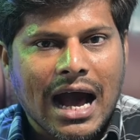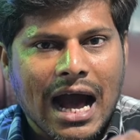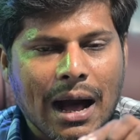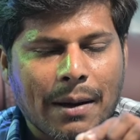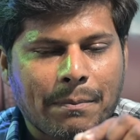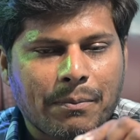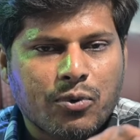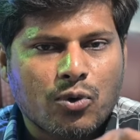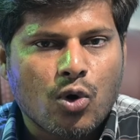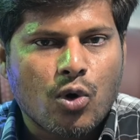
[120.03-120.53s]

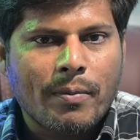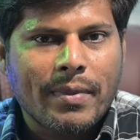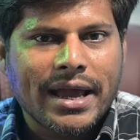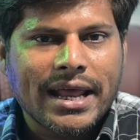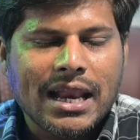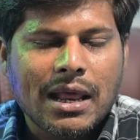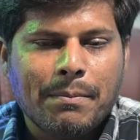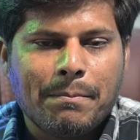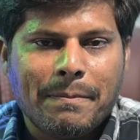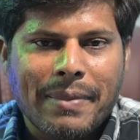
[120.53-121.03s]
आपको
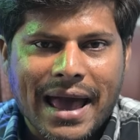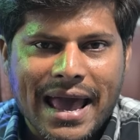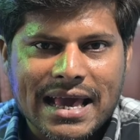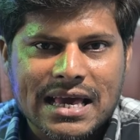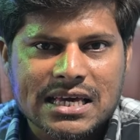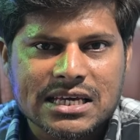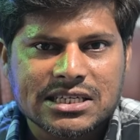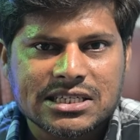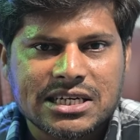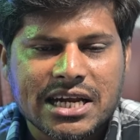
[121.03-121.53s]
मैंने
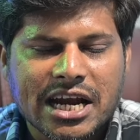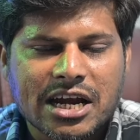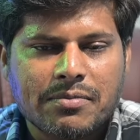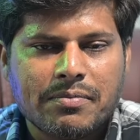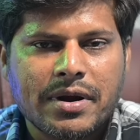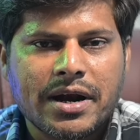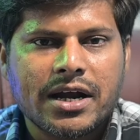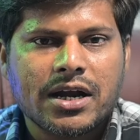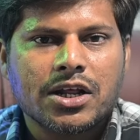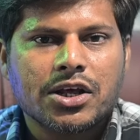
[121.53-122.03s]
बैंक
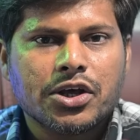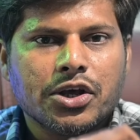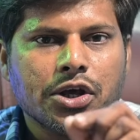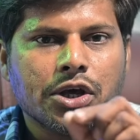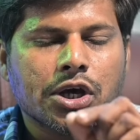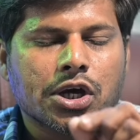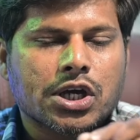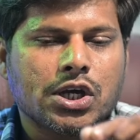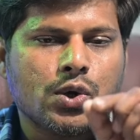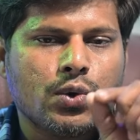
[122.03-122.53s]
स्टेटमेंट
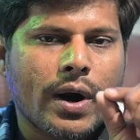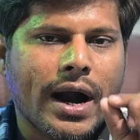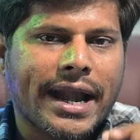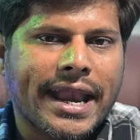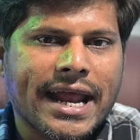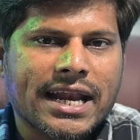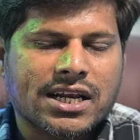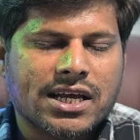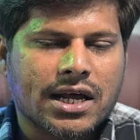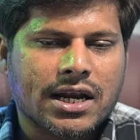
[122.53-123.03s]
क्यों
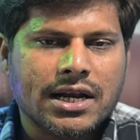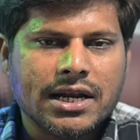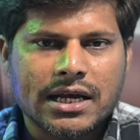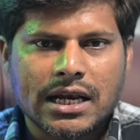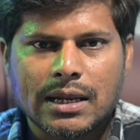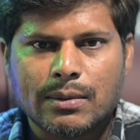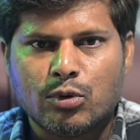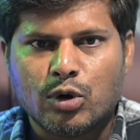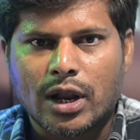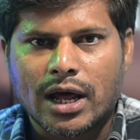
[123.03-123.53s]
अटैच करने के
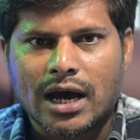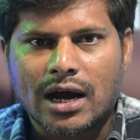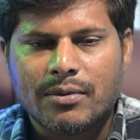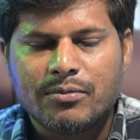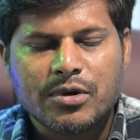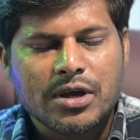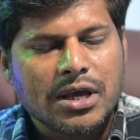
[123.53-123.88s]
लिए बोला